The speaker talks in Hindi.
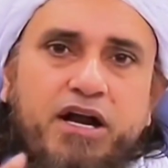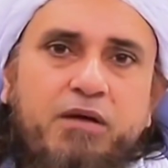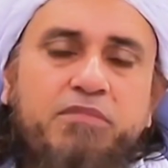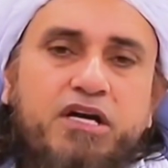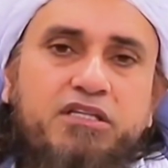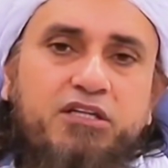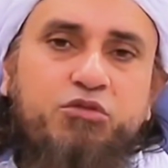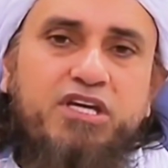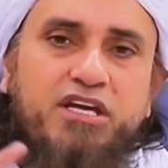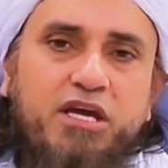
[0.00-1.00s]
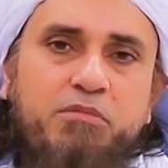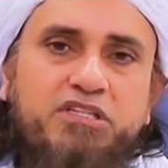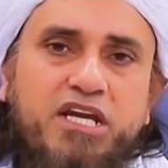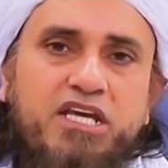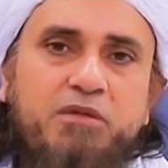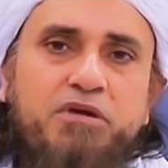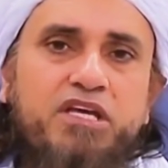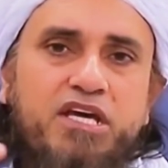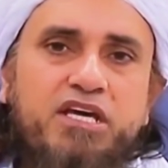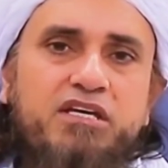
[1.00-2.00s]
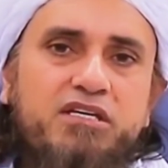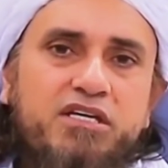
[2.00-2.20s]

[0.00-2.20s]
हराम कर दे तो ये नेमत नहीं है फिर ये